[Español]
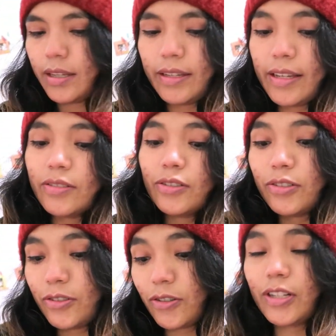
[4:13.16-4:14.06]
y eso
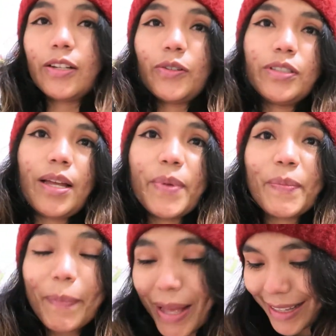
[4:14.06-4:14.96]
no le gusta a mi
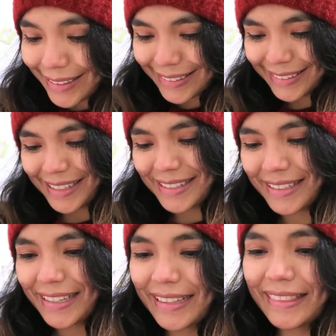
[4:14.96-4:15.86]
mamá,
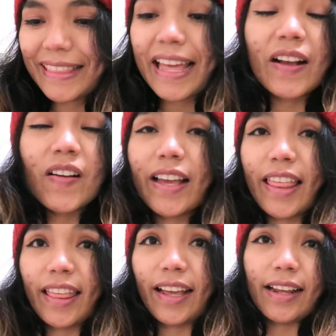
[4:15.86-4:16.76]
así que tengo que
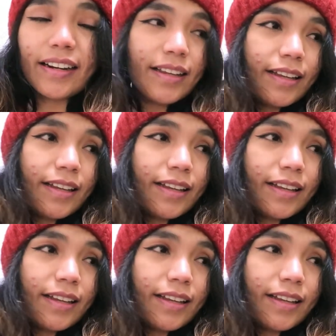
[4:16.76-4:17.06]
dejar